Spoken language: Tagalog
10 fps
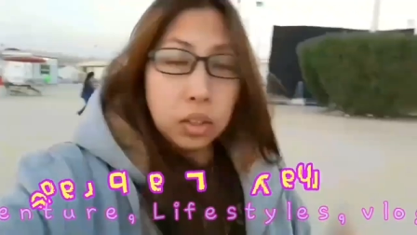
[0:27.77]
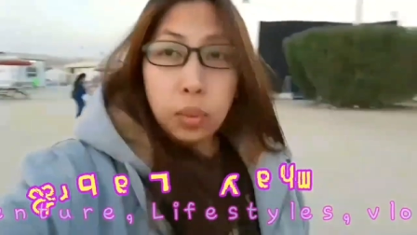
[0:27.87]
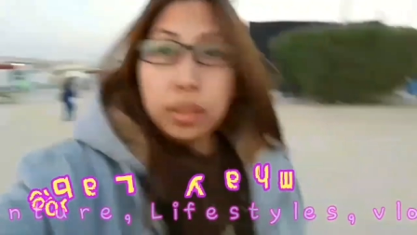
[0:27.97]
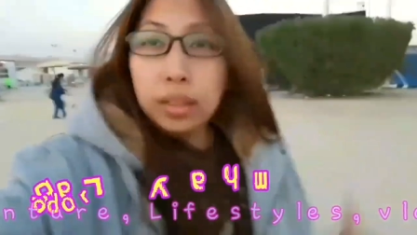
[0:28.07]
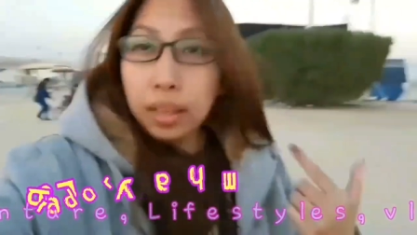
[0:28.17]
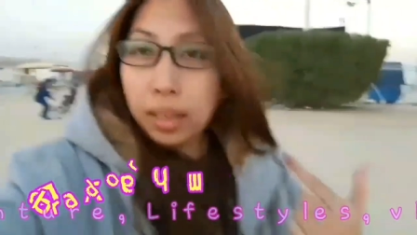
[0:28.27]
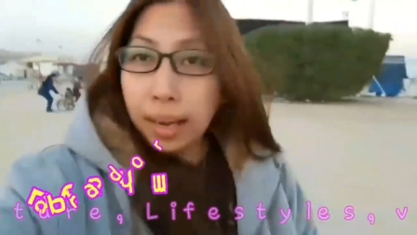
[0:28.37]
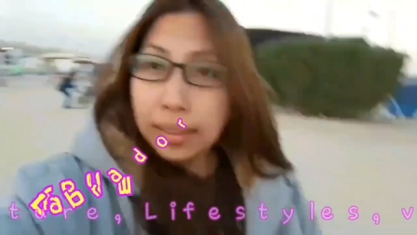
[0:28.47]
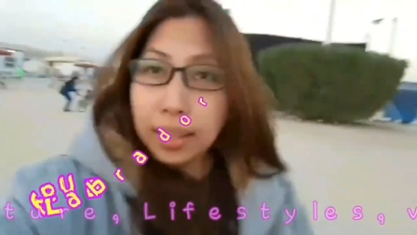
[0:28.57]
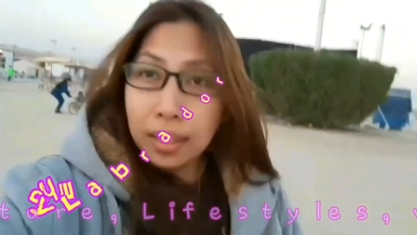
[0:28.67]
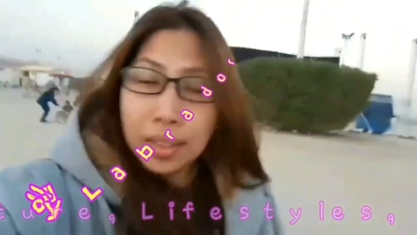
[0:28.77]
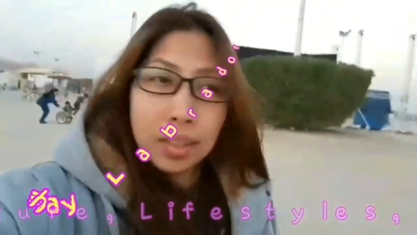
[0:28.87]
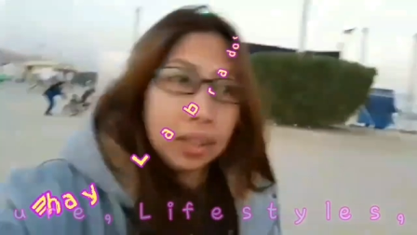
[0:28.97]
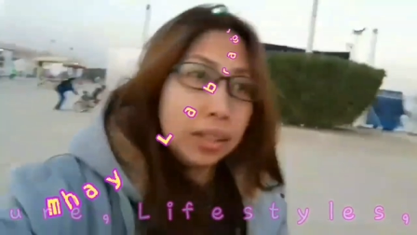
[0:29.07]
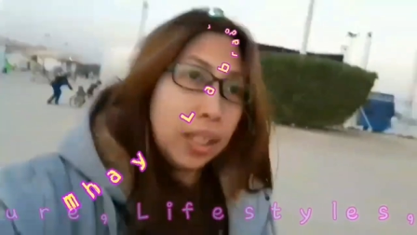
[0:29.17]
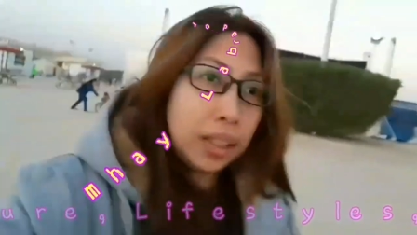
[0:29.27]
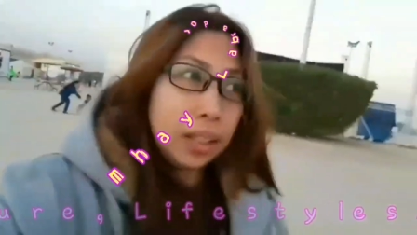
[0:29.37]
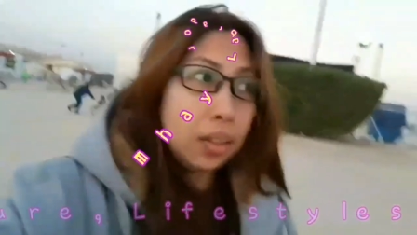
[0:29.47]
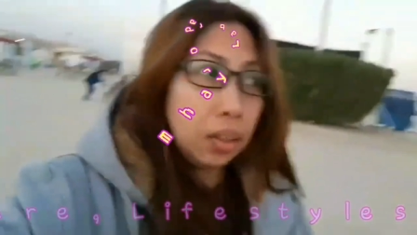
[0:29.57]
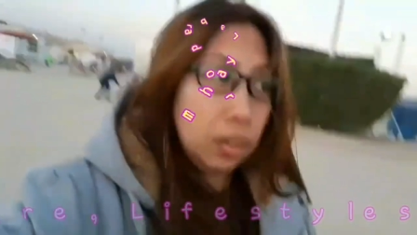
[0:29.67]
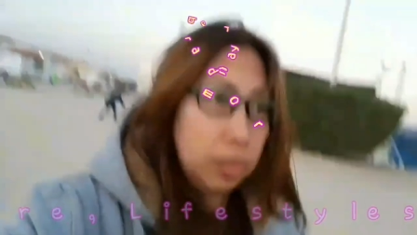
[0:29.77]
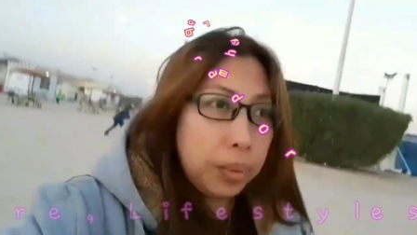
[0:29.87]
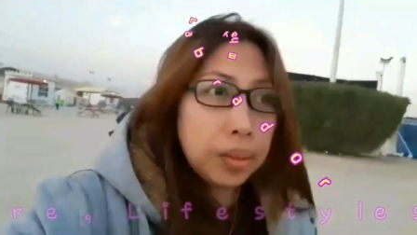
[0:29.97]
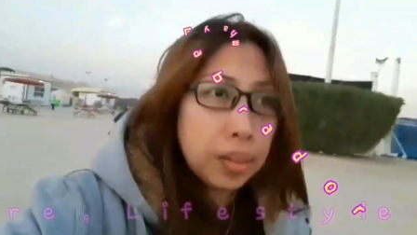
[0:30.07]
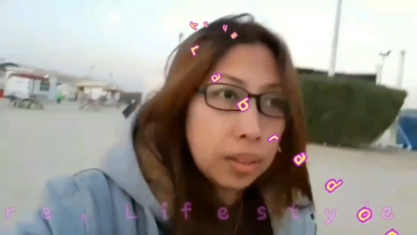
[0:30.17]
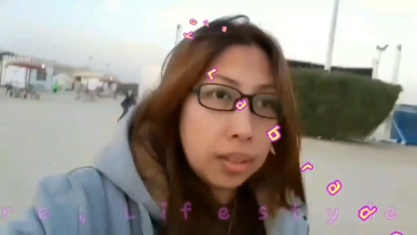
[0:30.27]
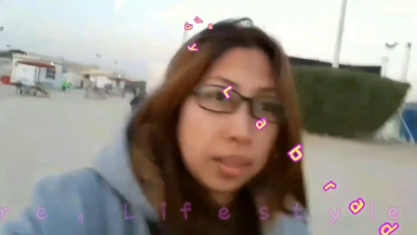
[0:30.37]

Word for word: From the first day I saw your face